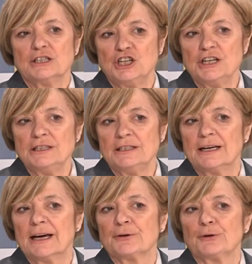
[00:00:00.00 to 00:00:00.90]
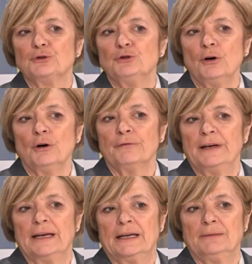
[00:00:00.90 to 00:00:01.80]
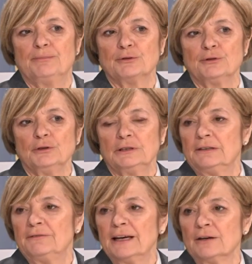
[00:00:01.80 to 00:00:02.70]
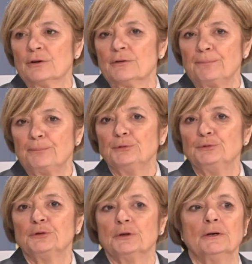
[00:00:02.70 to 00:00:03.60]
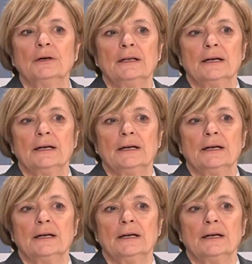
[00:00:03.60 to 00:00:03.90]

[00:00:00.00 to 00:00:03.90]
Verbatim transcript: ci indicano dove i prodotti vengono appunto